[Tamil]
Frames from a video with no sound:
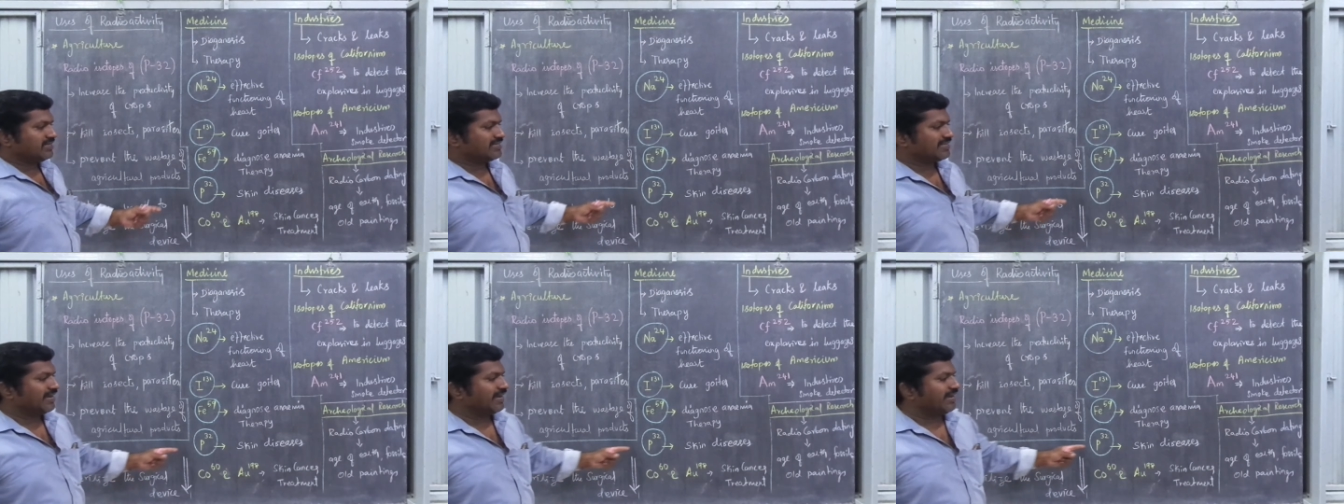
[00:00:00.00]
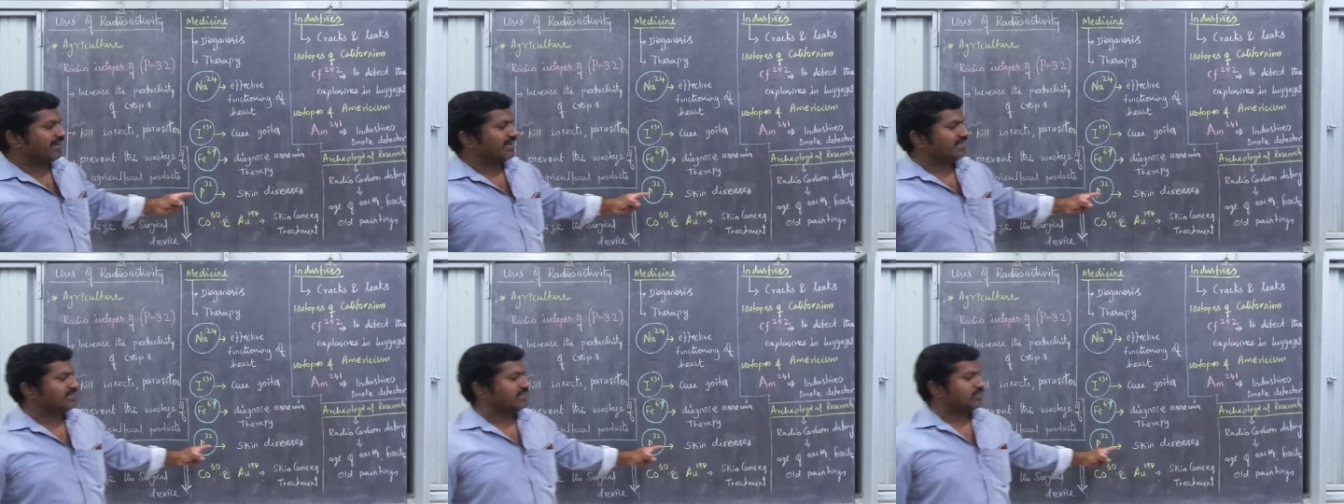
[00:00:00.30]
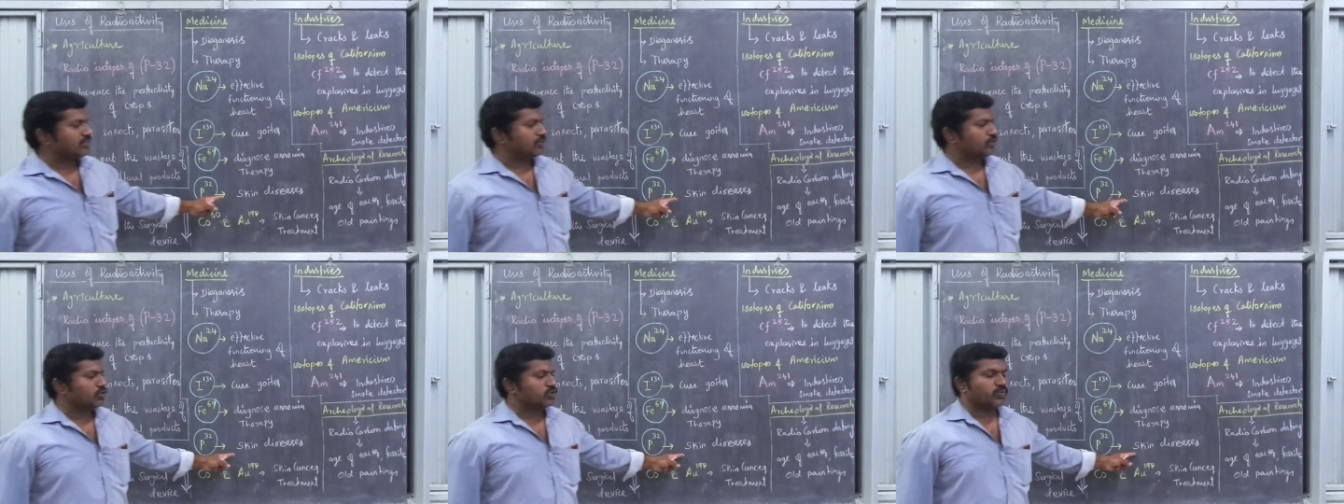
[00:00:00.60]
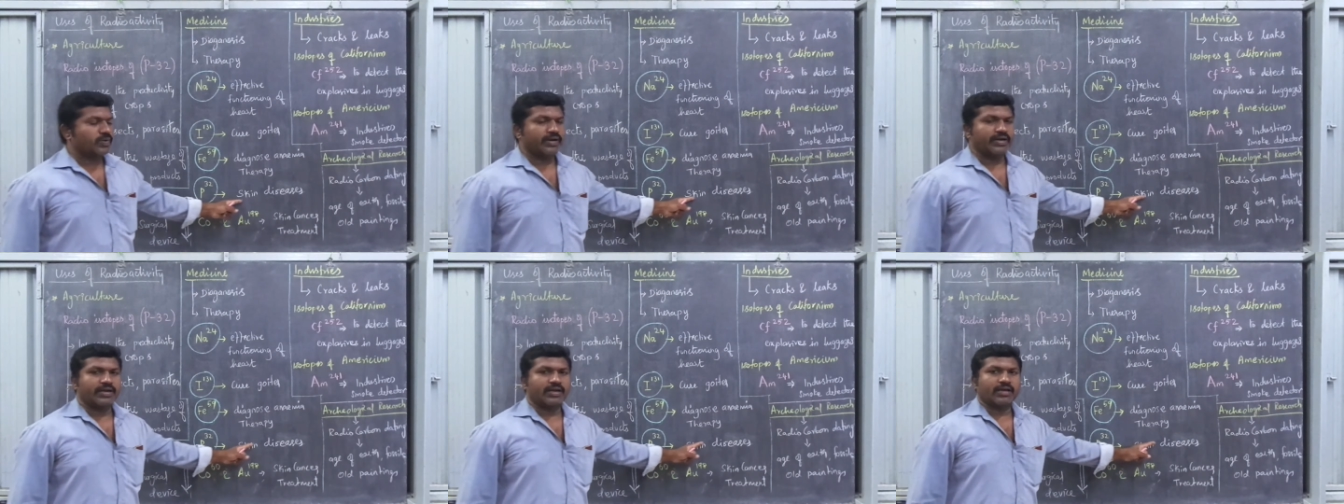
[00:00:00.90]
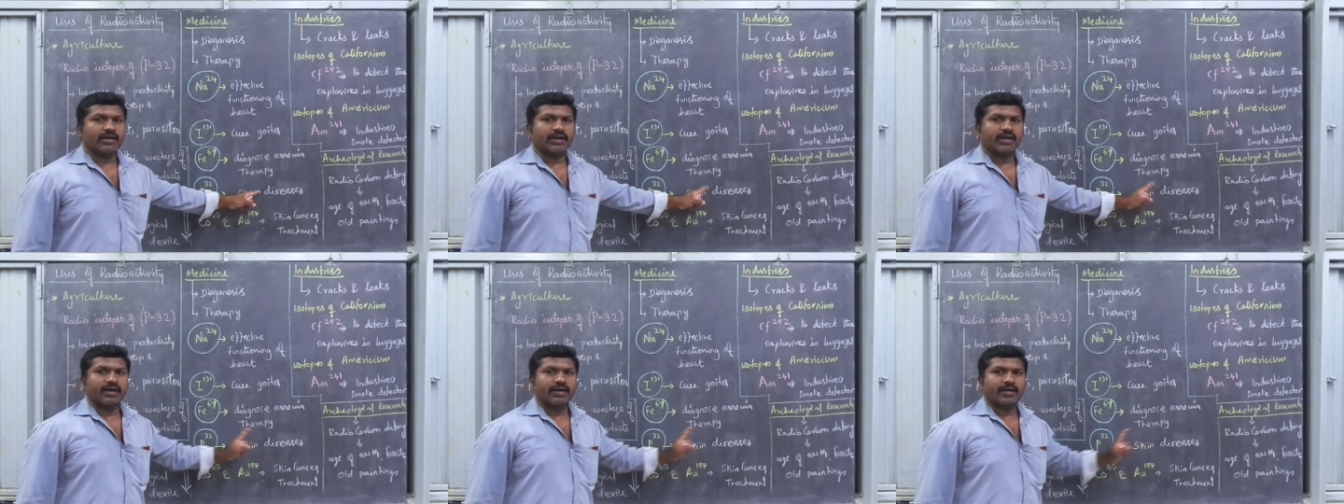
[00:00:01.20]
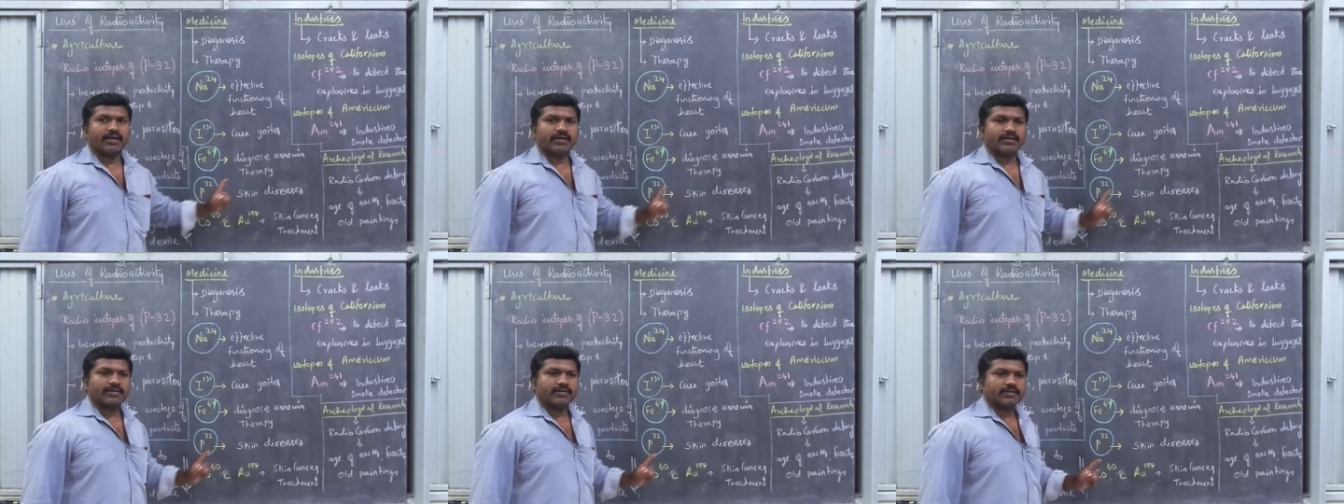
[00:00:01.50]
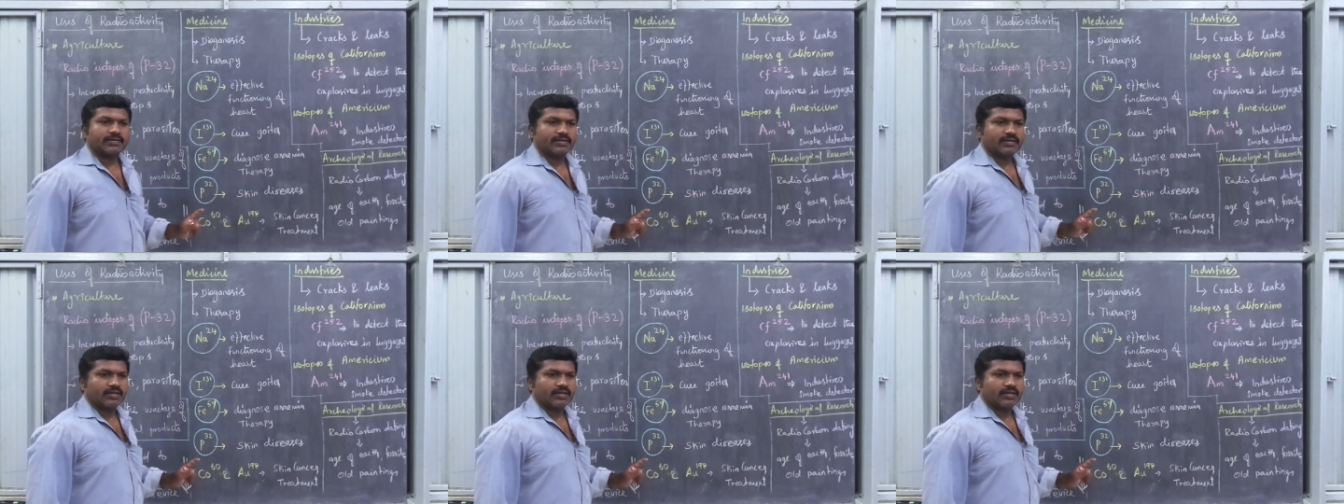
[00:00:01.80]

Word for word: இது வந்து ஸ்கின் டிசீஸ்க்கு யூஸ் பண்ணிகிட்டு இருக்கிறாங்க